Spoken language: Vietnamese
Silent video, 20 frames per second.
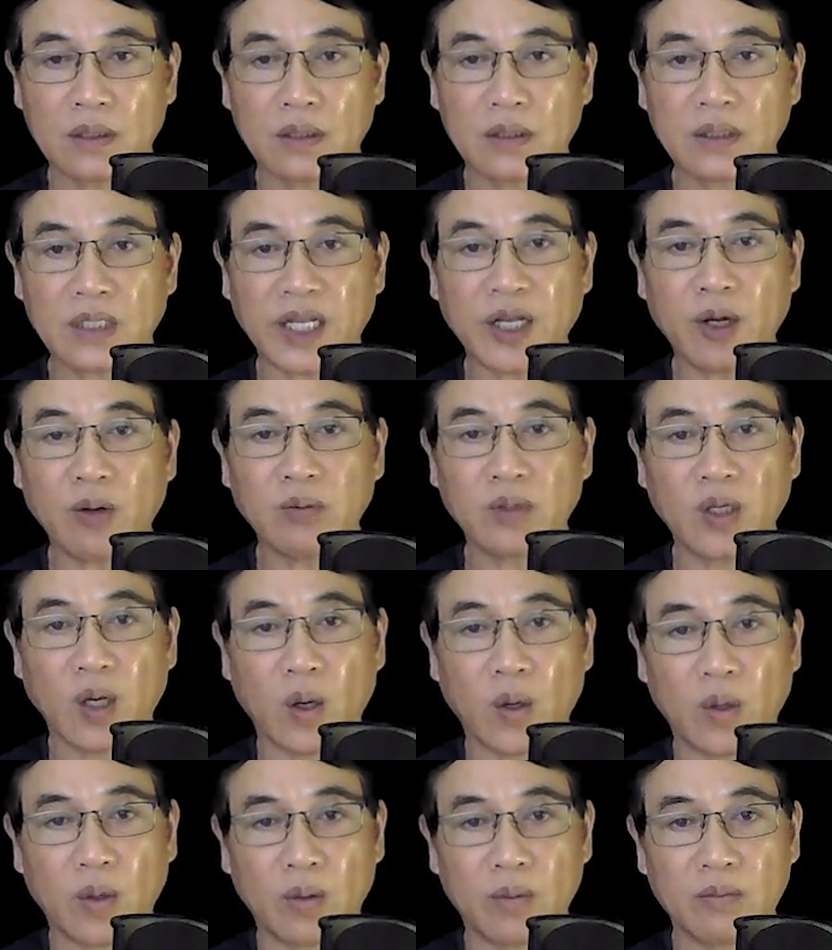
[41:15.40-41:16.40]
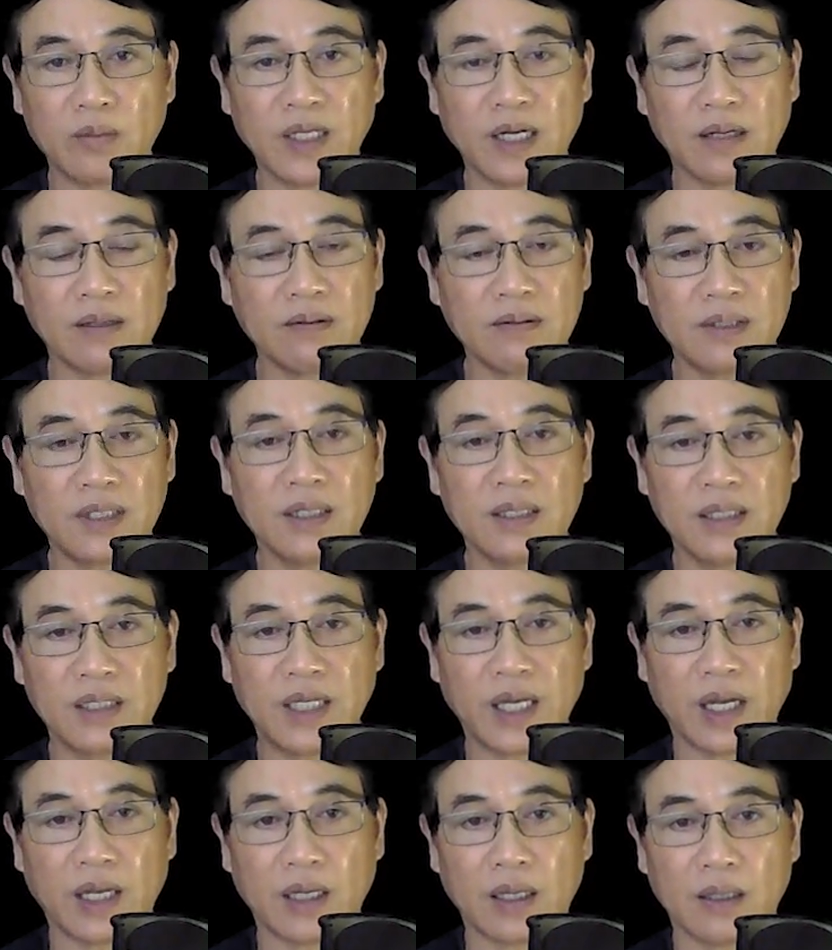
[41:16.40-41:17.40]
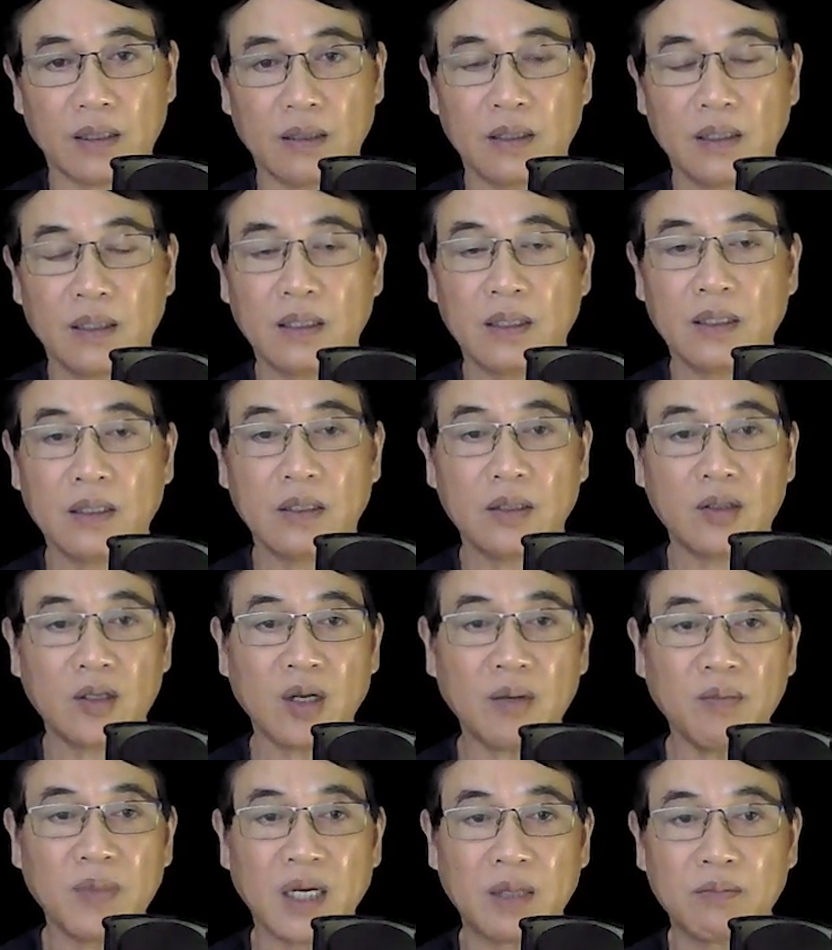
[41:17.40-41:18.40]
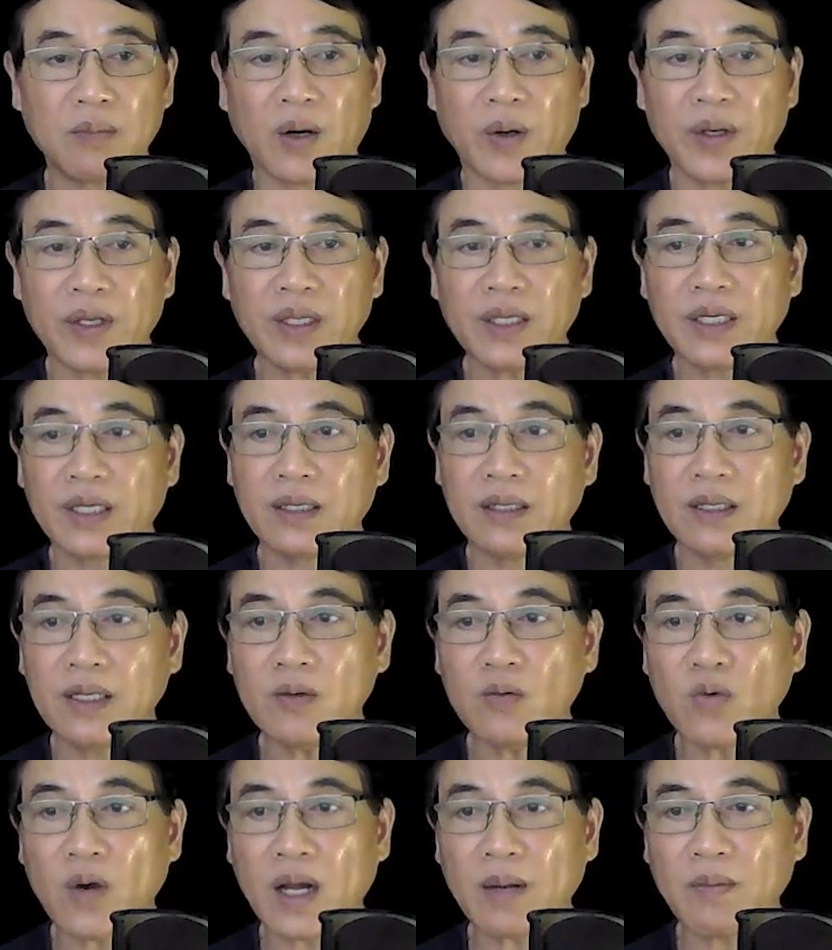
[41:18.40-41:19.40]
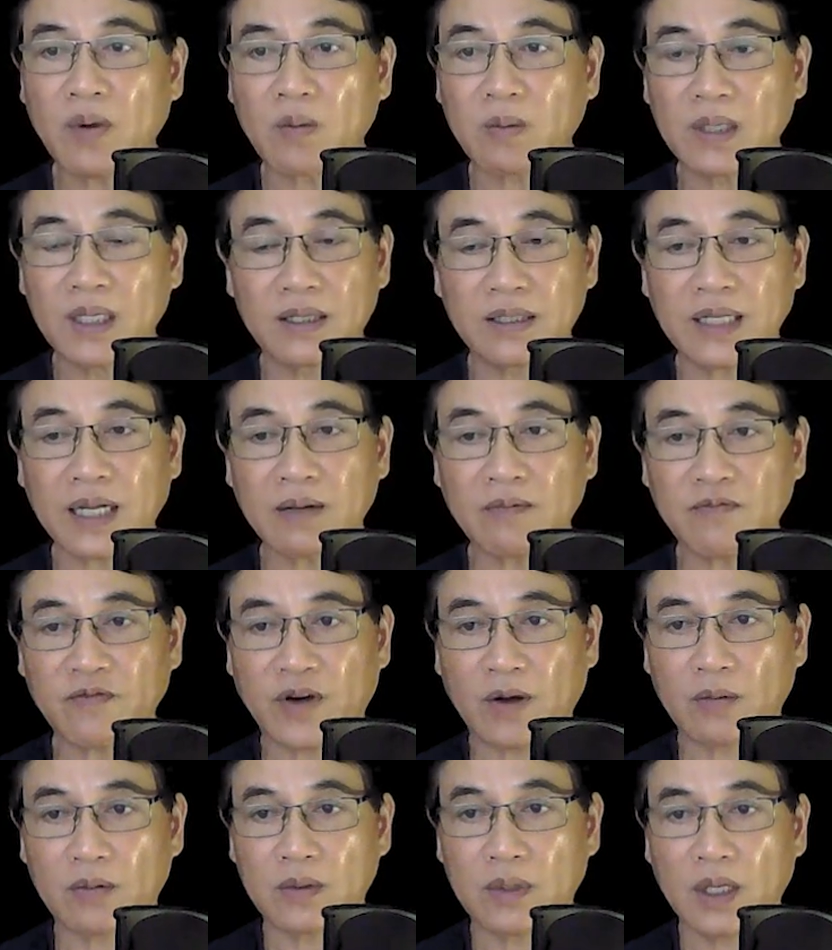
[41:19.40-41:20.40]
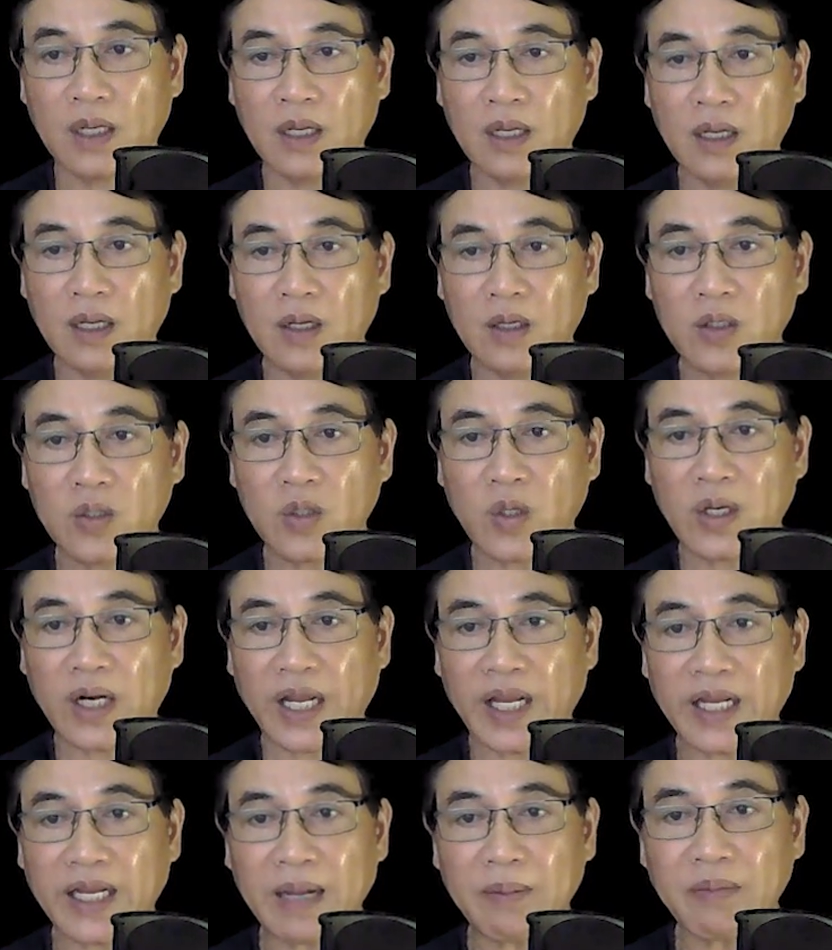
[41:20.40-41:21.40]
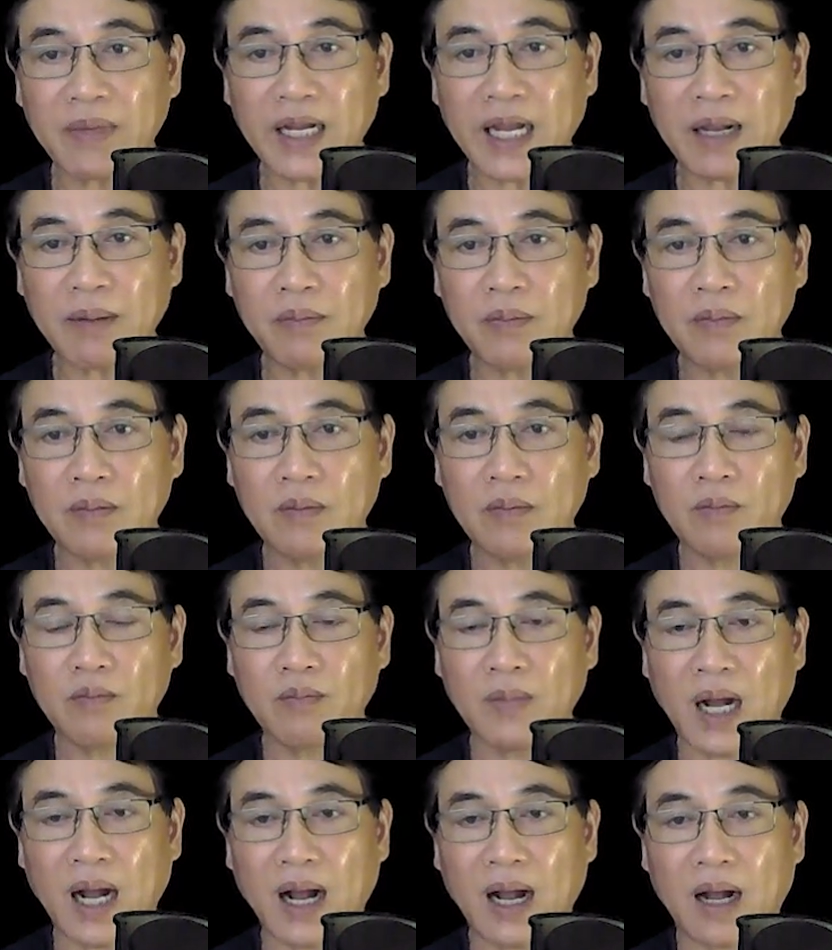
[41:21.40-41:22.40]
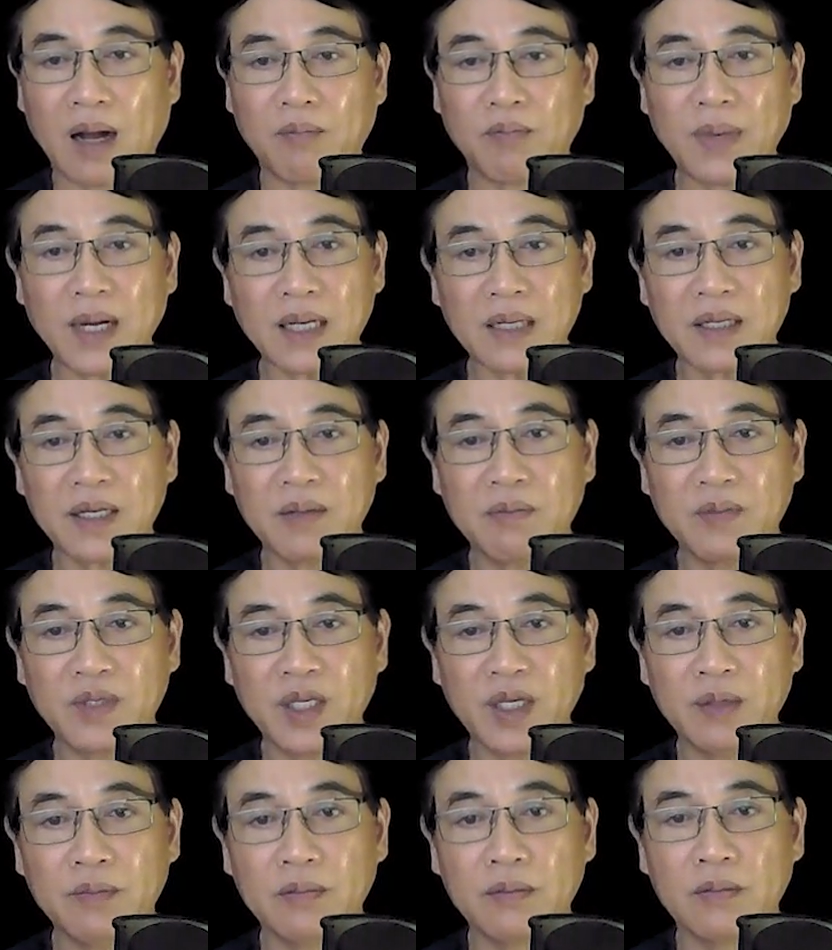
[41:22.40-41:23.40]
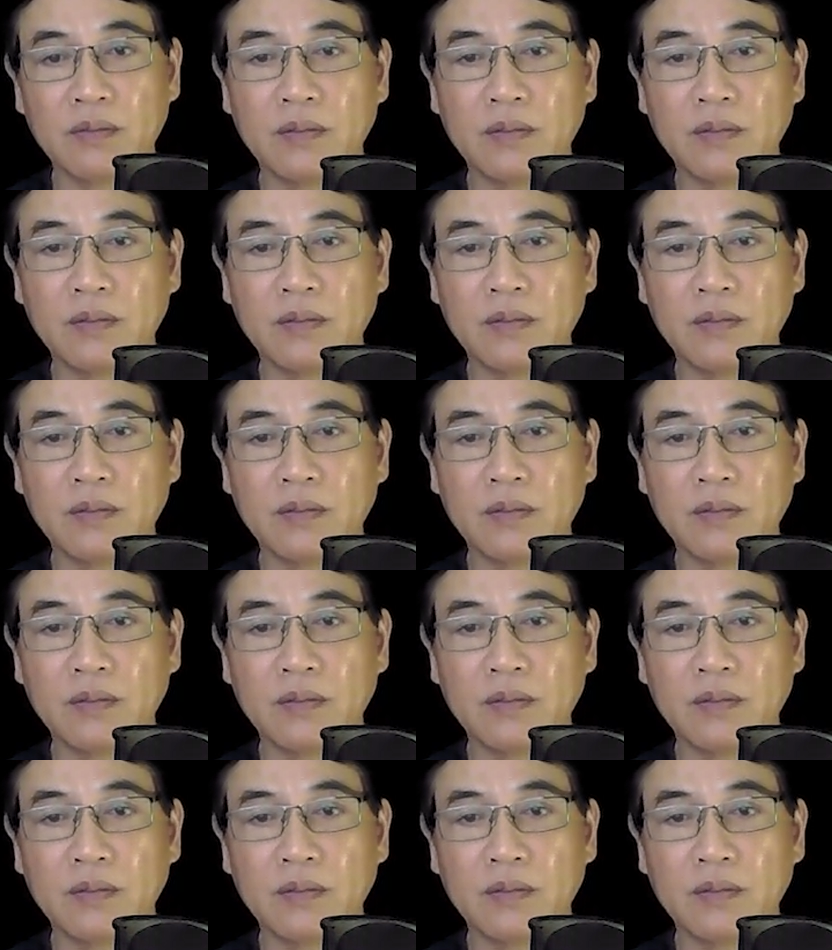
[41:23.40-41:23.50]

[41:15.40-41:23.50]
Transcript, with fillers: Thấy ông Độ vẫn chưa về, nó mệt mỏi nhìn lướt qua một lượt căn phòng, rồi lại ngáp ngáp mà mắt liêm diêm.